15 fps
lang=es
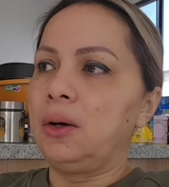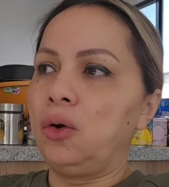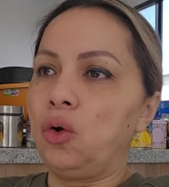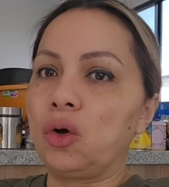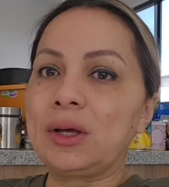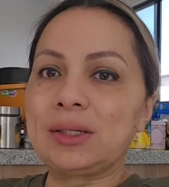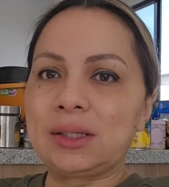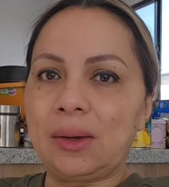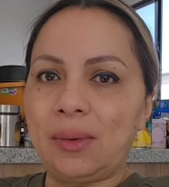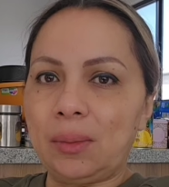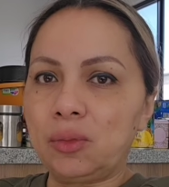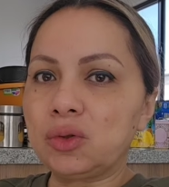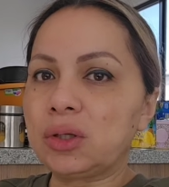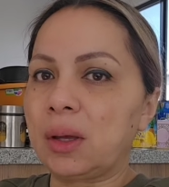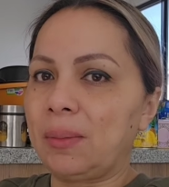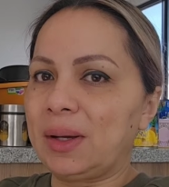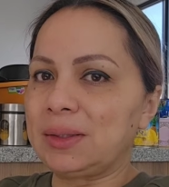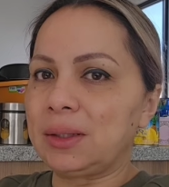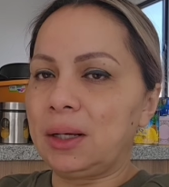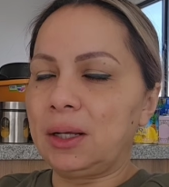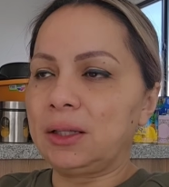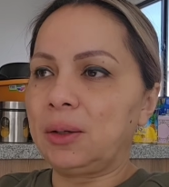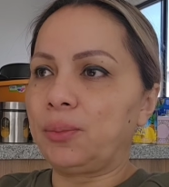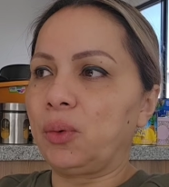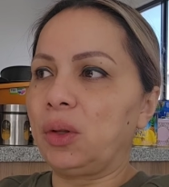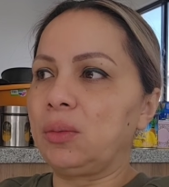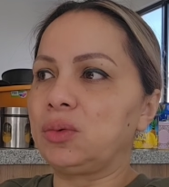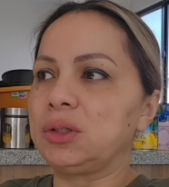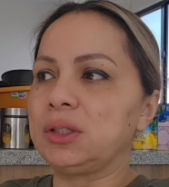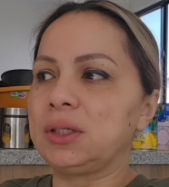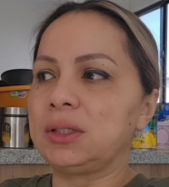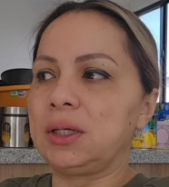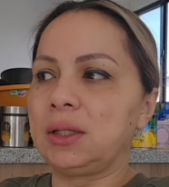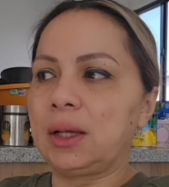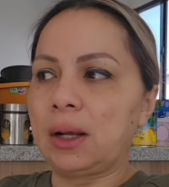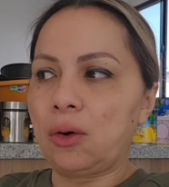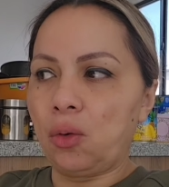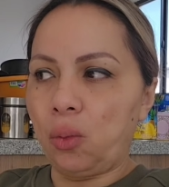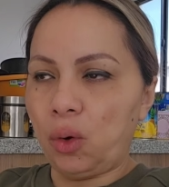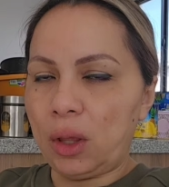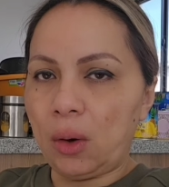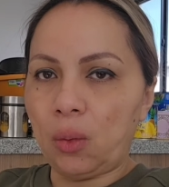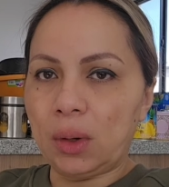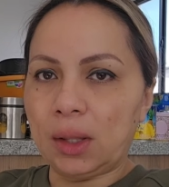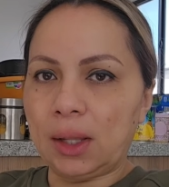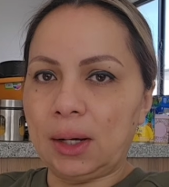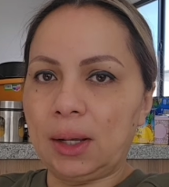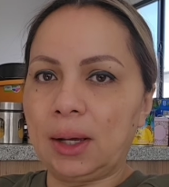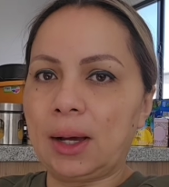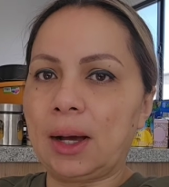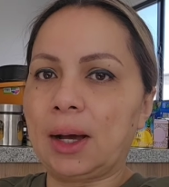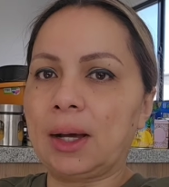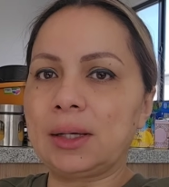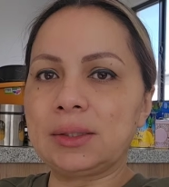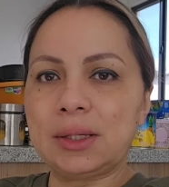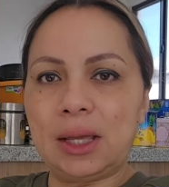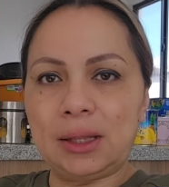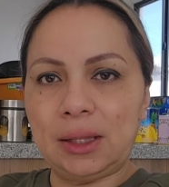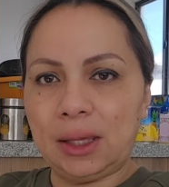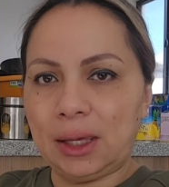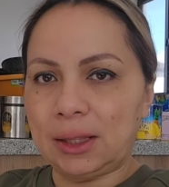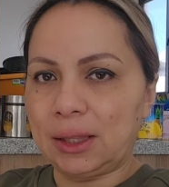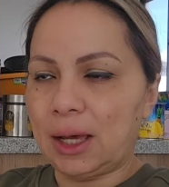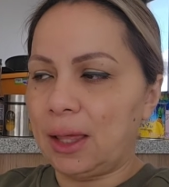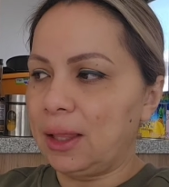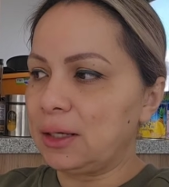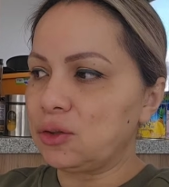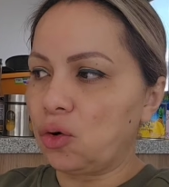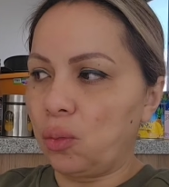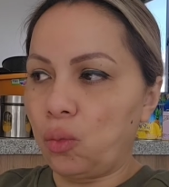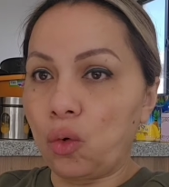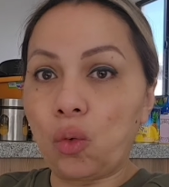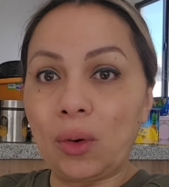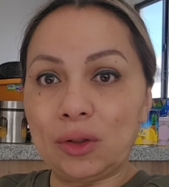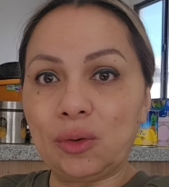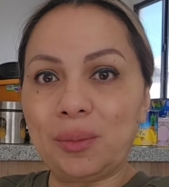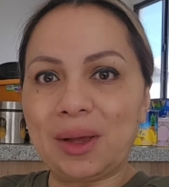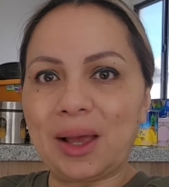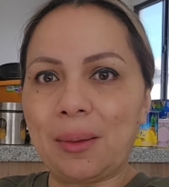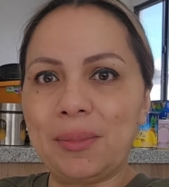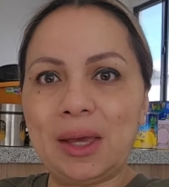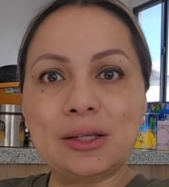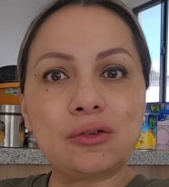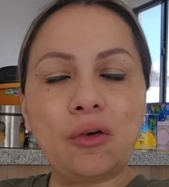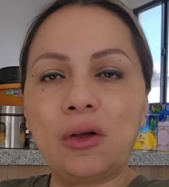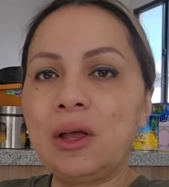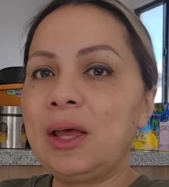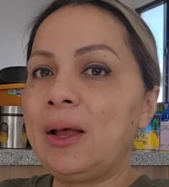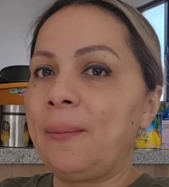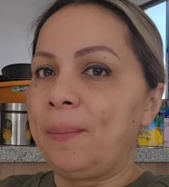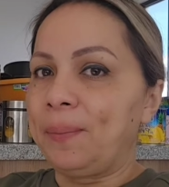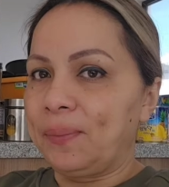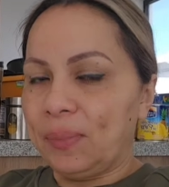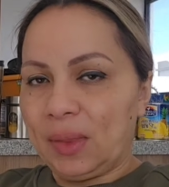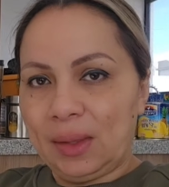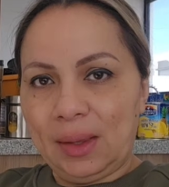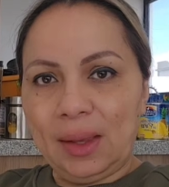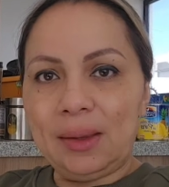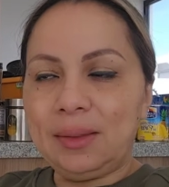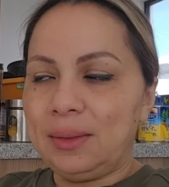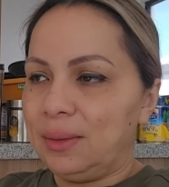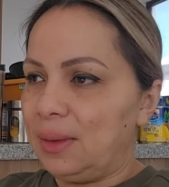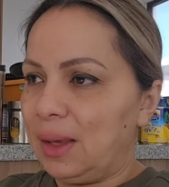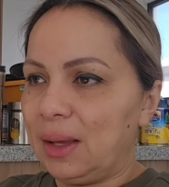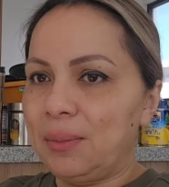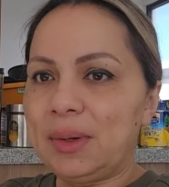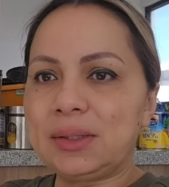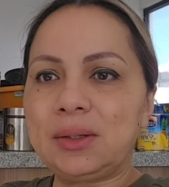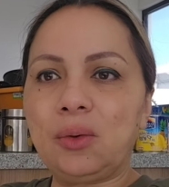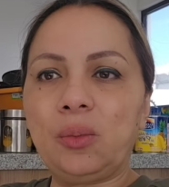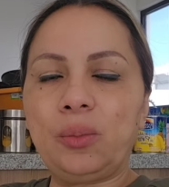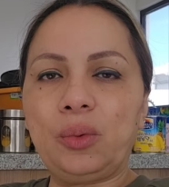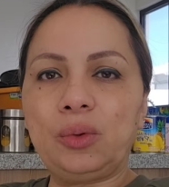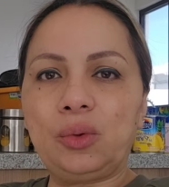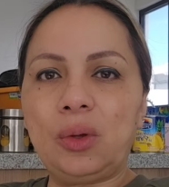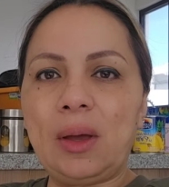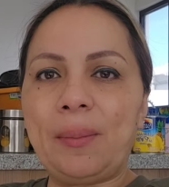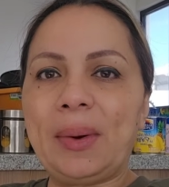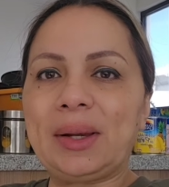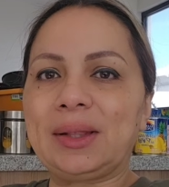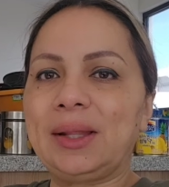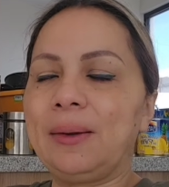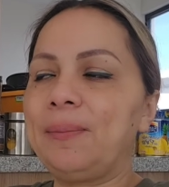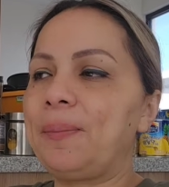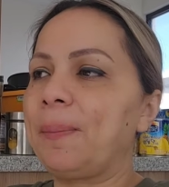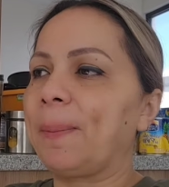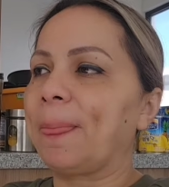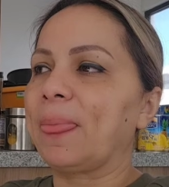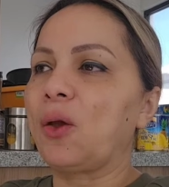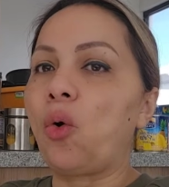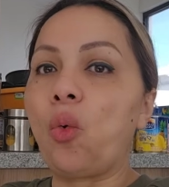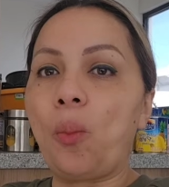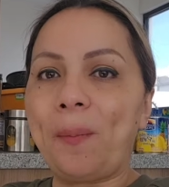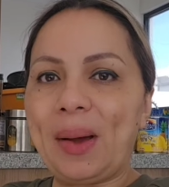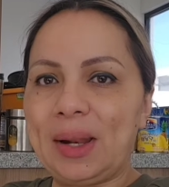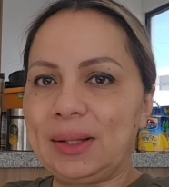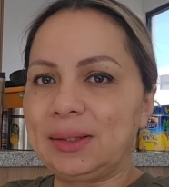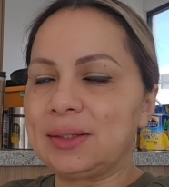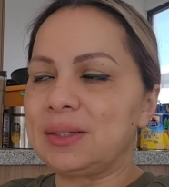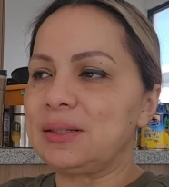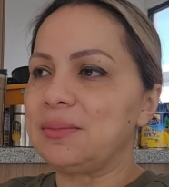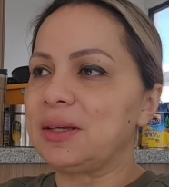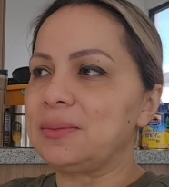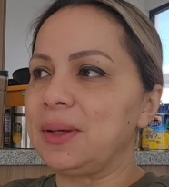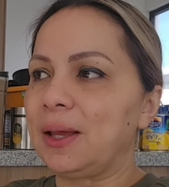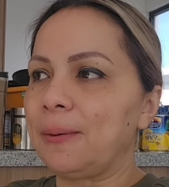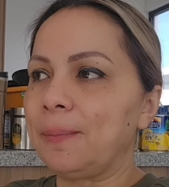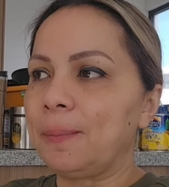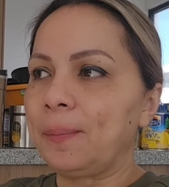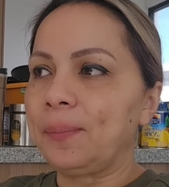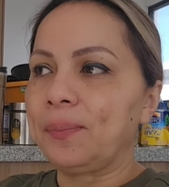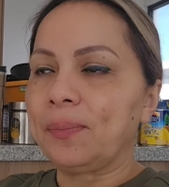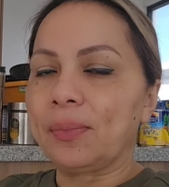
lo que sabemos que más adelante podemos necesitar, lo voy a guardar en cajas etiquetadas, como cuando me cambie eso. Déjenme hacer un punto y aparte, o un paréntesis más bien.